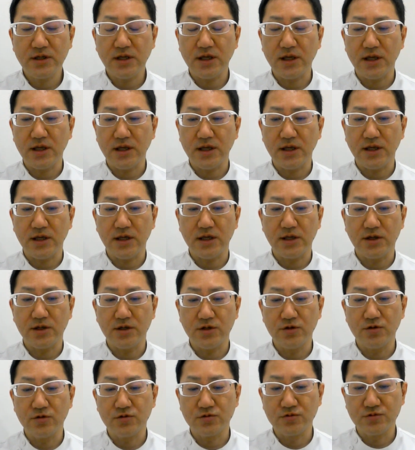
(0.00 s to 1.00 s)
えー、
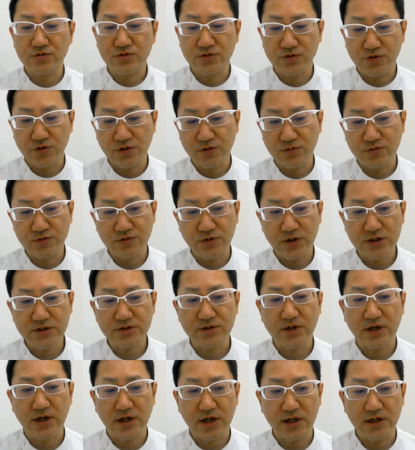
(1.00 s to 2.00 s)
いろいろとても詳し
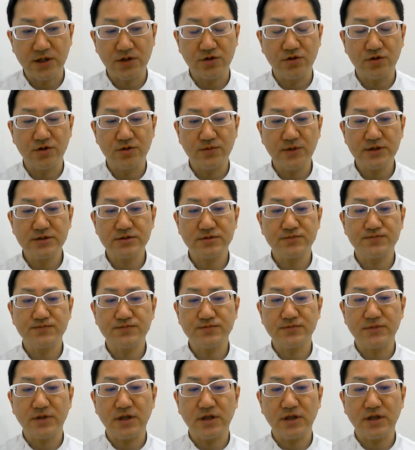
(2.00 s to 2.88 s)
く書かれております。